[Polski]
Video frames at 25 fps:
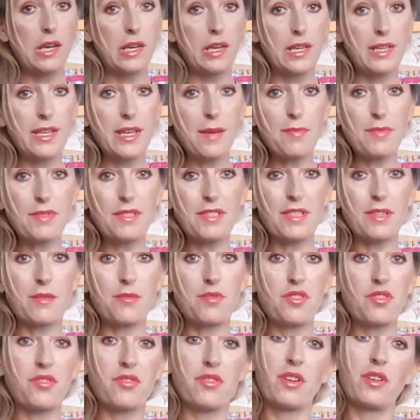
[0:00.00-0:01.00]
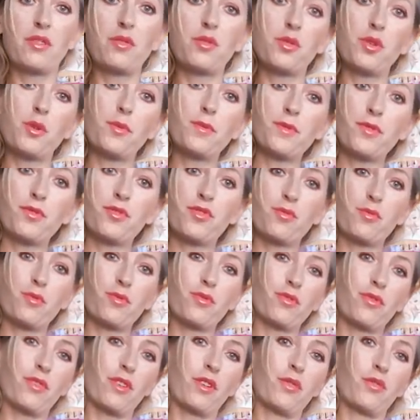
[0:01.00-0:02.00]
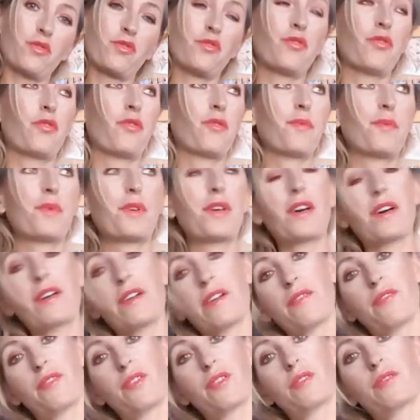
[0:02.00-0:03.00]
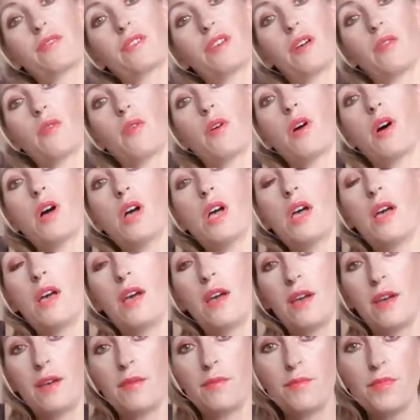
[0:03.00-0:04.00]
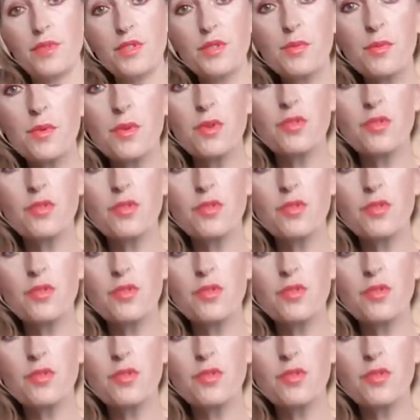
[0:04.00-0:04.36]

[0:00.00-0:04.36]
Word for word: E, ja postaram się to jakoś obciąć, żeby to jakoś w miarę wyglądało. E, być